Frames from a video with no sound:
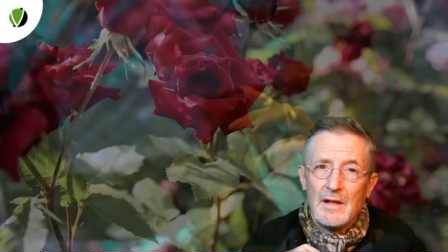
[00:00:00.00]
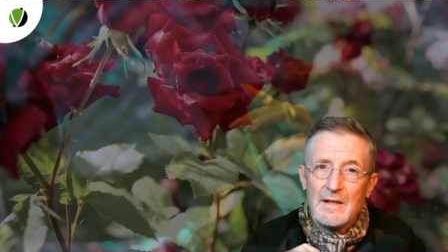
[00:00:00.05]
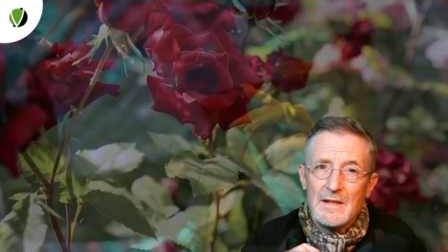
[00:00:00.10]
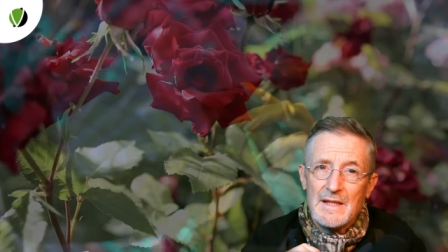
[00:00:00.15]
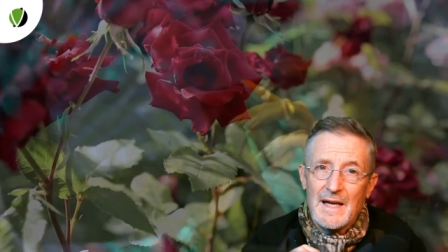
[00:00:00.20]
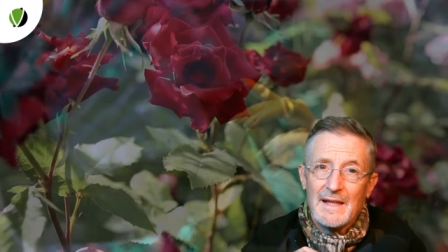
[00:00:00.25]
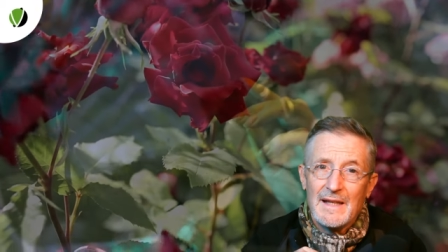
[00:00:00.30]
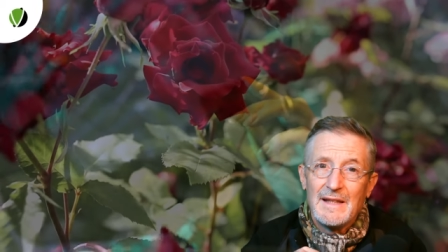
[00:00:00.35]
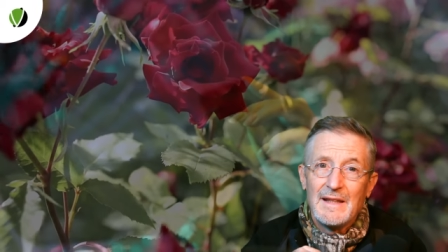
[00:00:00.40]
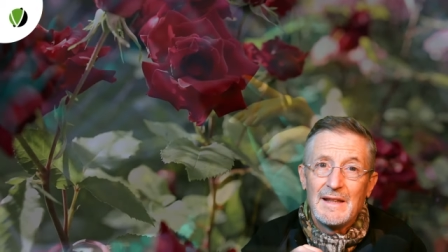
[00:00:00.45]

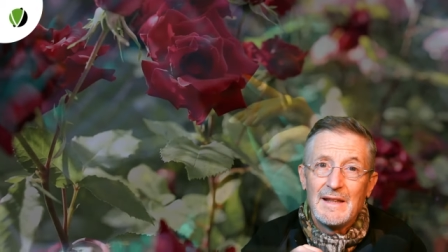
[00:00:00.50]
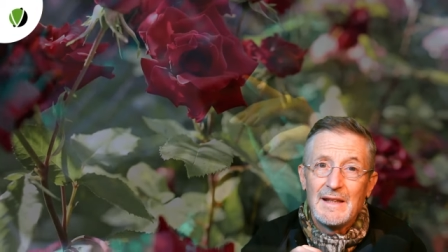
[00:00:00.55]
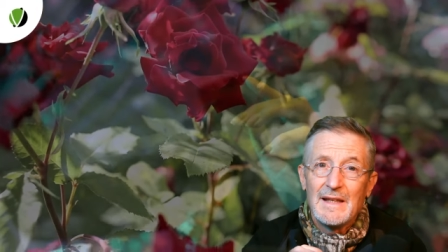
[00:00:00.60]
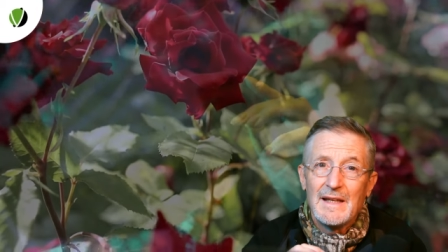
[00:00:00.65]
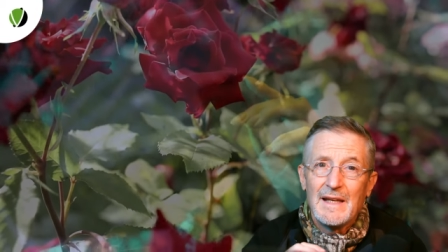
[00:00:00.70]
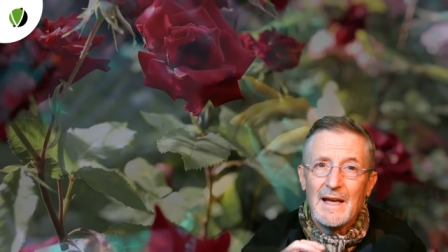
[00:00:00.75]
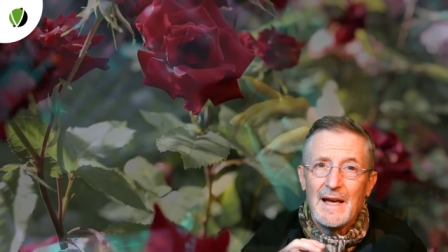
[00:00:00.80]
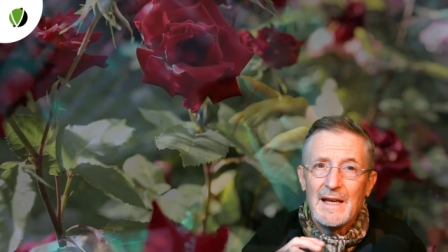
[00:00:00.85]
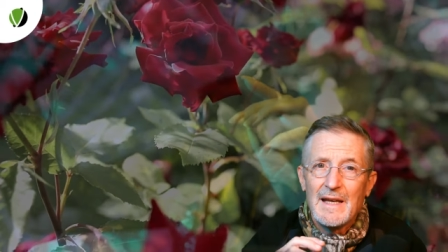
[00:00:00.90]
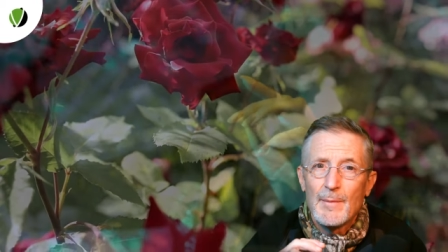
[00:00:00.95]
ya dice
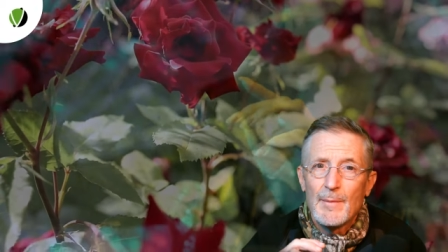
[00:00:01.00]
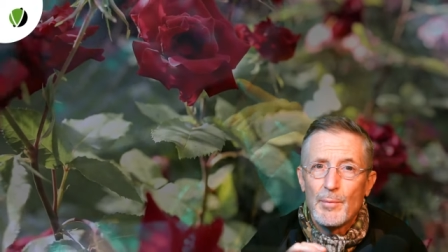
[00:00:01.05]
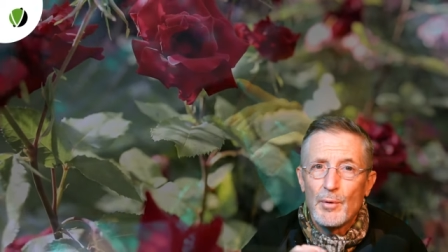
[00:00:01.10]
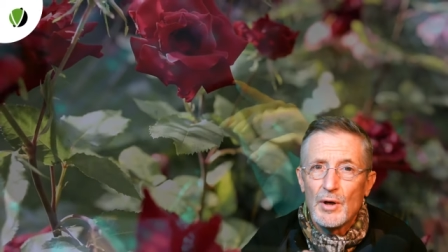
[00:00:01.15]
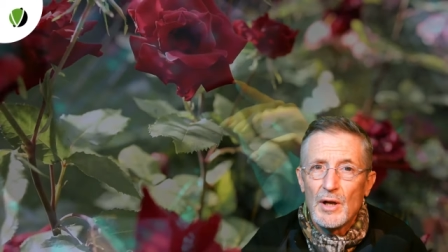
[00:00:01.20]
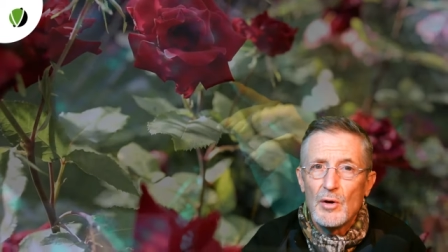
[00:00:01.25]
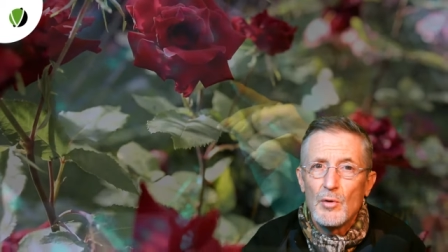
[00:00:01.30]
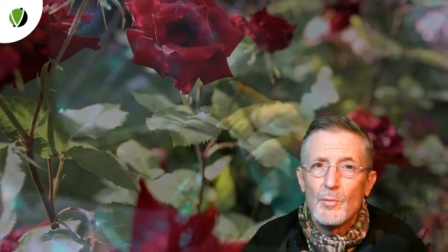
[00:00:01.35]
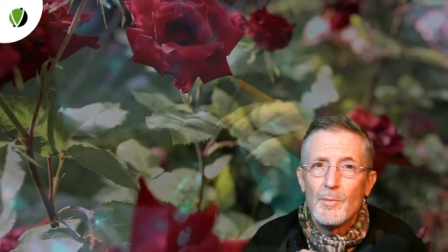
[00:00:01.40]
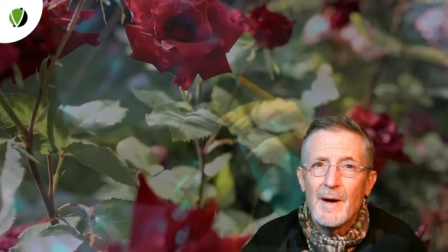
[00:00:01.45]
que hay que
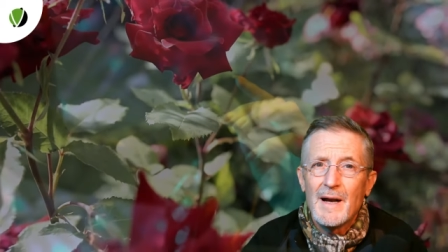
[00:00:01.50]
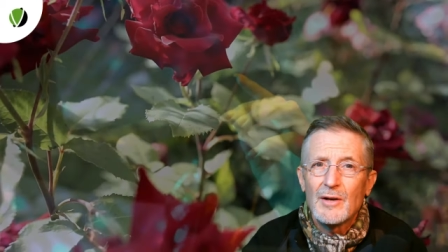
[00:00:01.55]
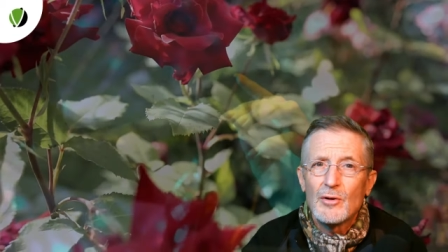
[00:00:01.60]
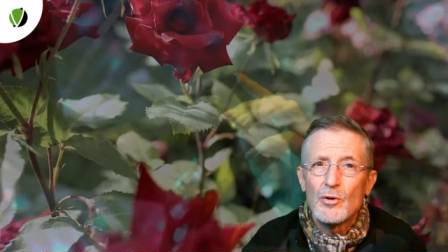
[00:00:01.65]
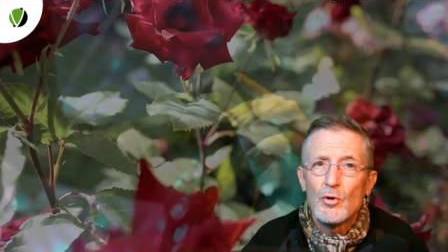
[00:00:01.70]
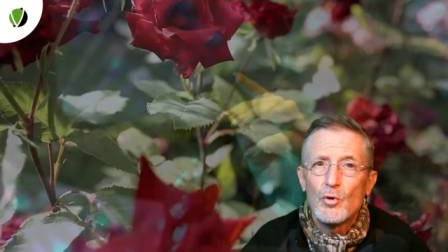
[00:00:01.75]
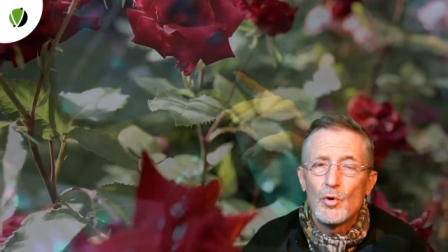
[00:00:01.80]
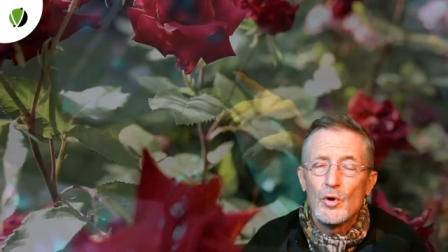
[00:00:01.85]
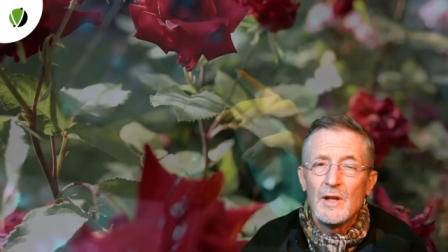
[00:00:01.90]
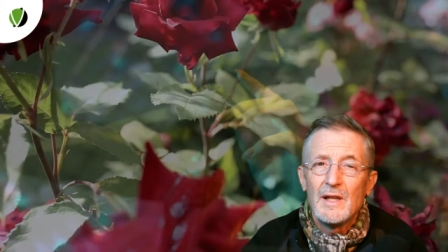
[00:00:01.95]
poner un
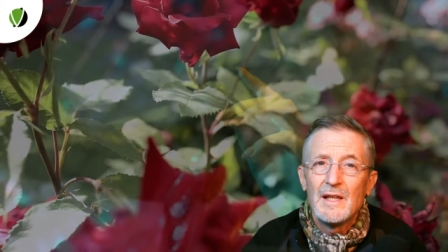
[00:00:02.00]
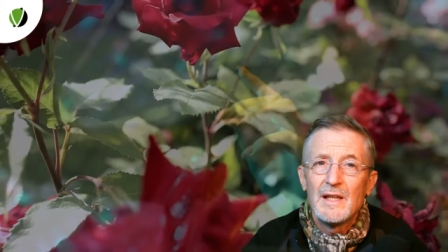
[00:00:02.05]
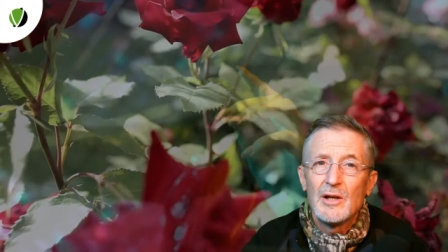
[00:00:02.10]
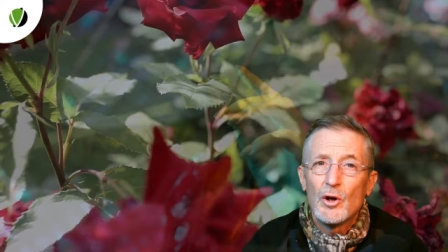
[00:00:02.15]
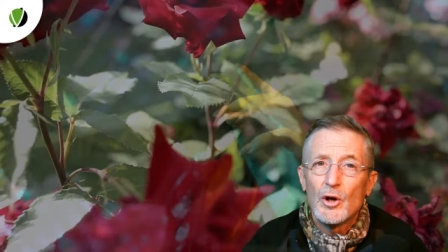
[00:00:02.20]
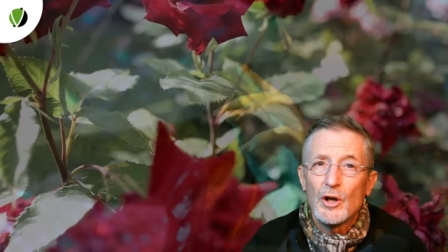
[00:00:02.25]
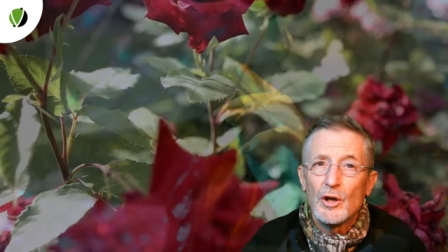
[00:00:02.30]
marco jurídico